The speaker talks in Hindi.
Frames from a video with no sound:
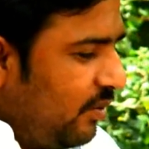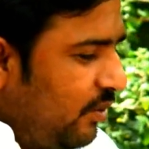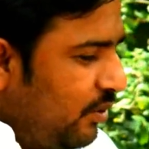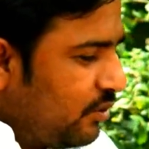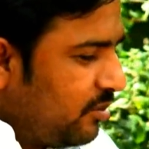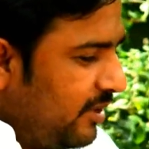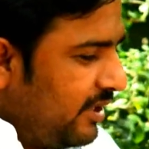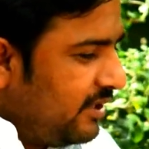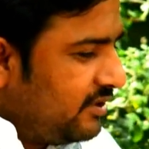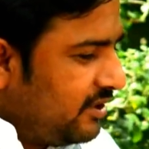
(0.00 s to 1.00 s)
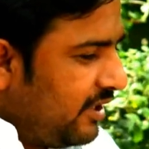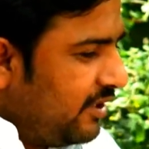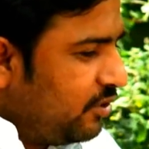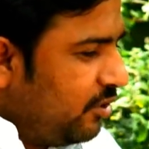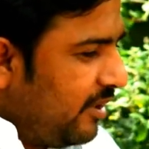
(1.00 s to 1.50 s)
वो उसमें
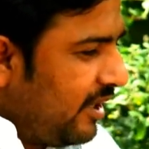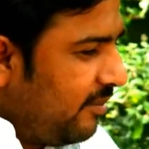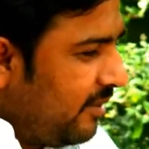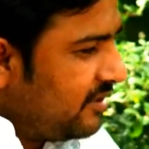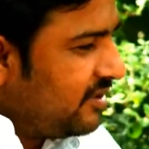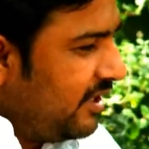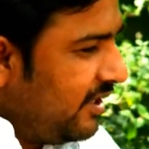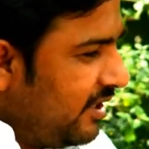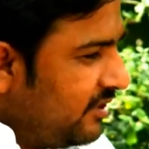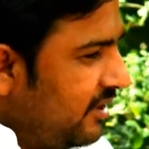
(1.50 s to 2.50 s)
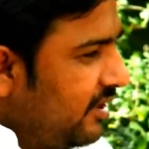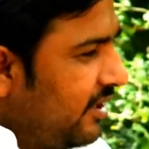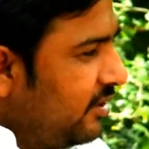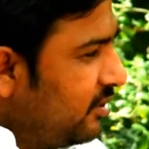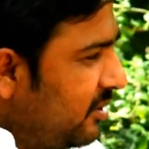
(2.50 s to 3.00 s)
जितने जो मेरे मन से
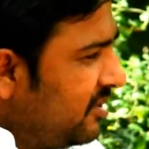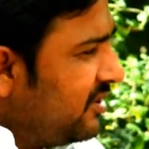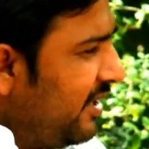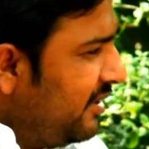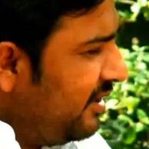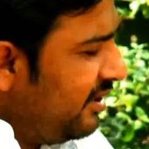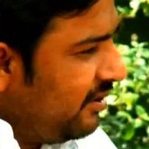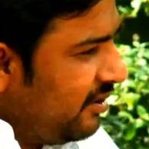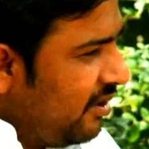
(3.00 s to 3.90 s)
क्षेत्र की जो समस्याएं थी